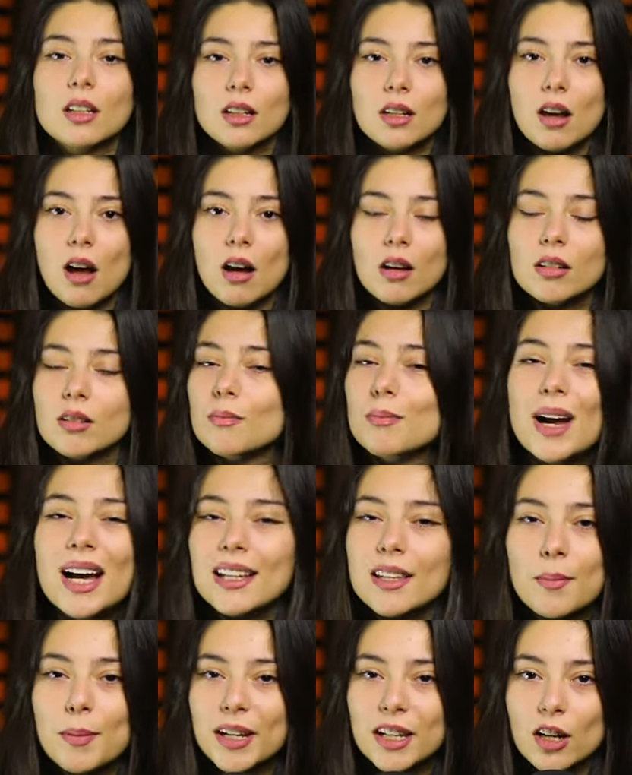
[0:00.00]
لا ما
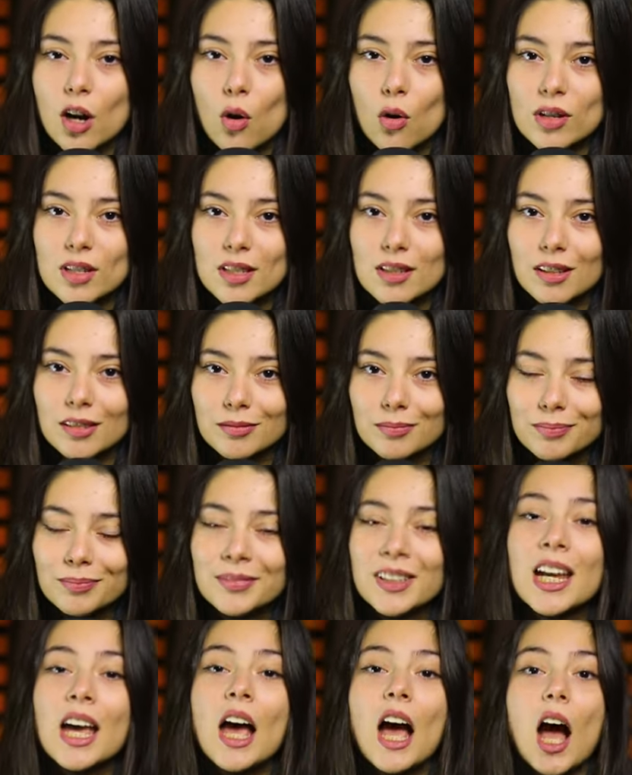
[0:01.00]
حدا بيكرهه أصلا
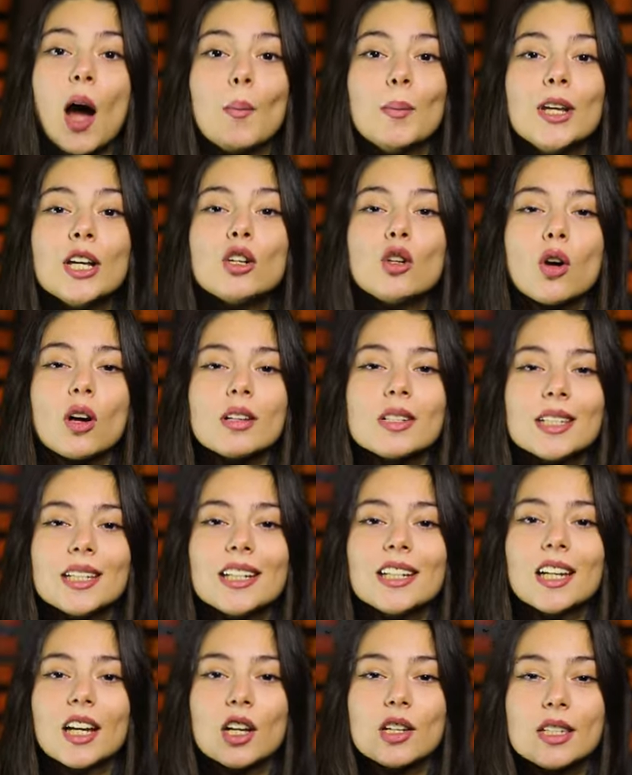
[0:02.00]
عملت له
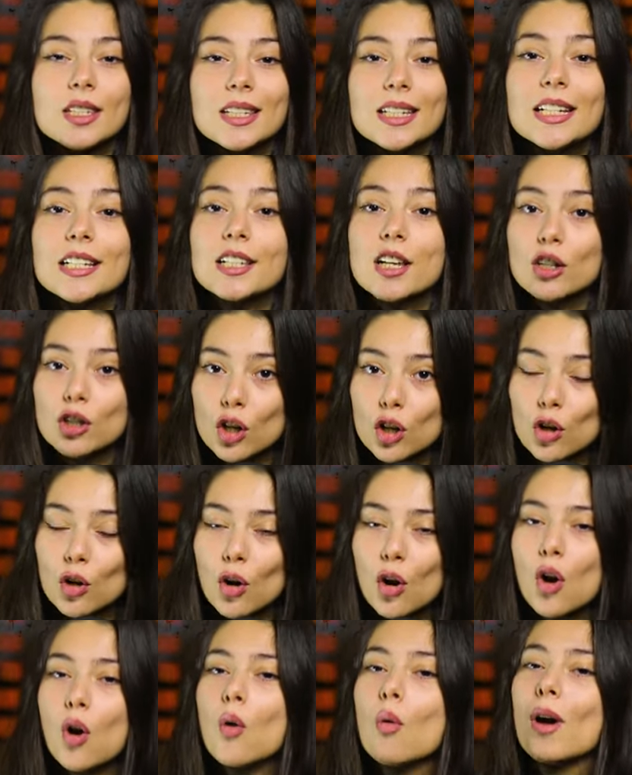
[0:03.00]
قصيدة خصيصا
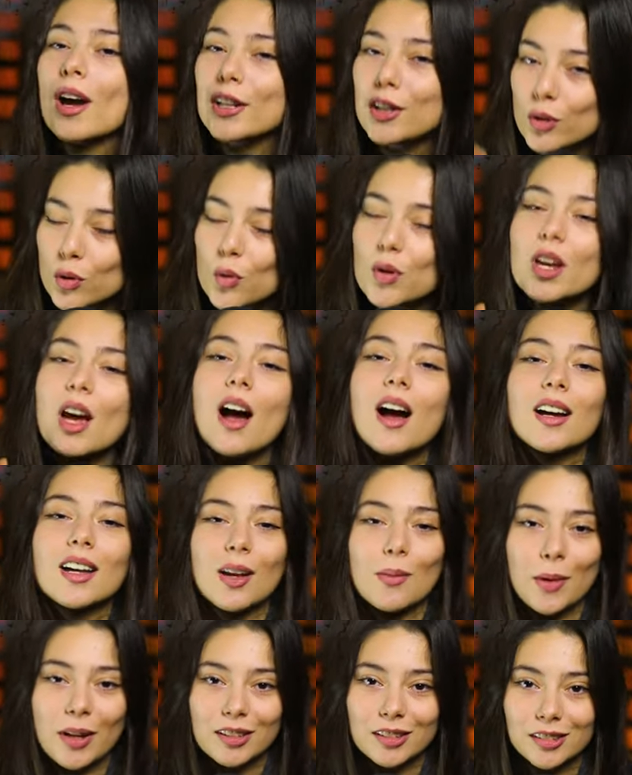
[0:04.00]
له وهدته إياها
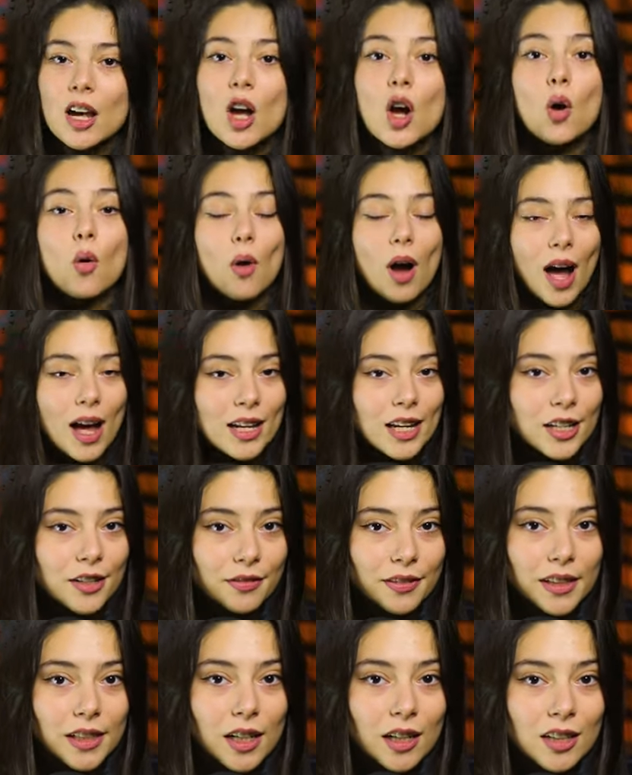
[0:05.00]
كمان وقالت
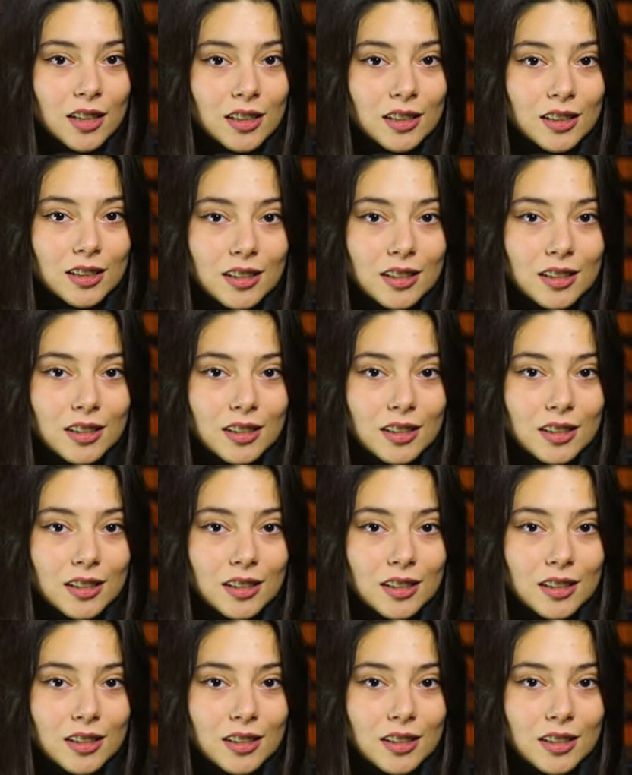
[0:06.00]
فيها